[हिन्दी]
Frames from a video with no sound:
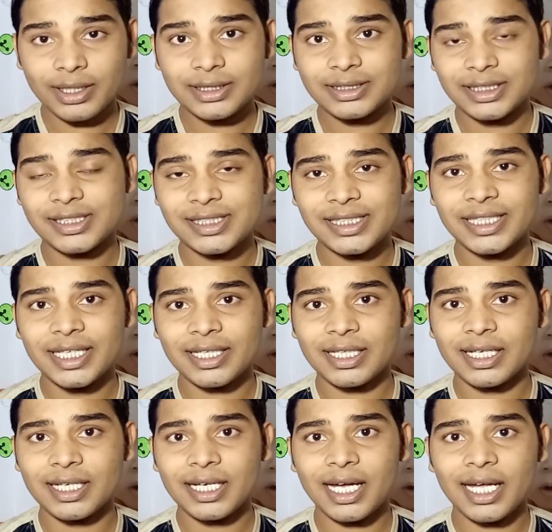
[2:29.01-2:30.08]
ये शेयर
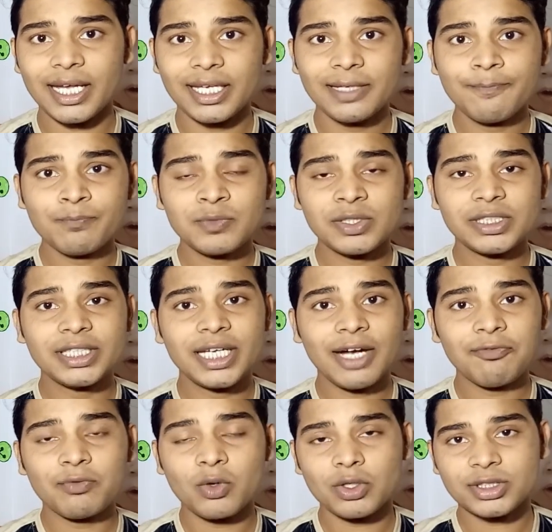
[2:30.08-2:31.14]
करना है ये
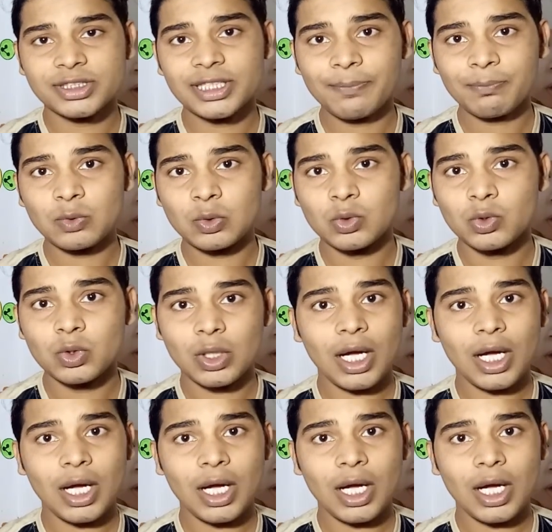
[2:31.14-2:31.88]
आप व्हाट्सएप को